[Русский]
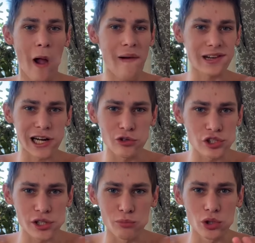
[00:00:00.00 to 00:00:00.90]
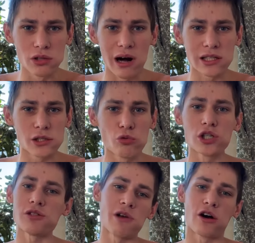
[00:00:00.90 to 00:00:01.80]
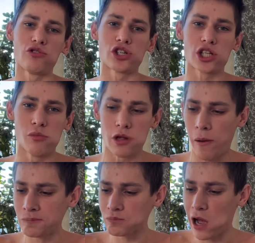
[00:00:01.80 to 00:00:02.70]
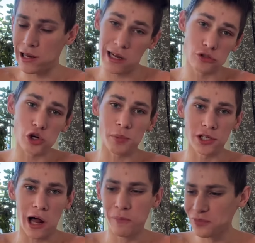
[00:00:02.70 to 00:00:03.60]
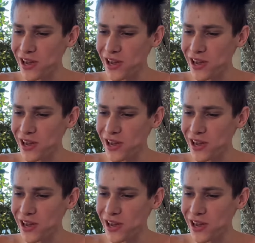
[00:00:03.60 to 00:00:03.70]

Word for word: Я говорю, если будет 28, я говорю, не жди меня. Она говорит, все поняла.